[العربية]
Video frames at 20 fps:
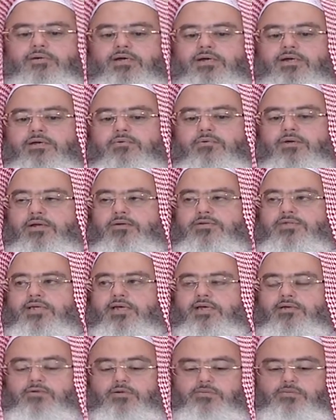مالك
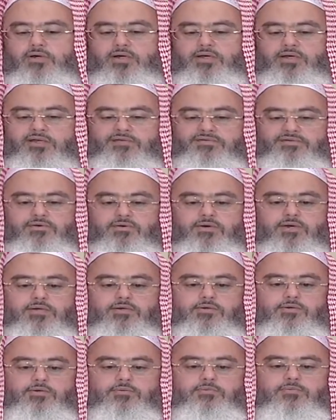والأوزاعي وأبو حنيفة
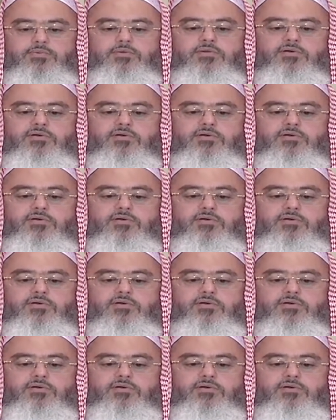وغيرهم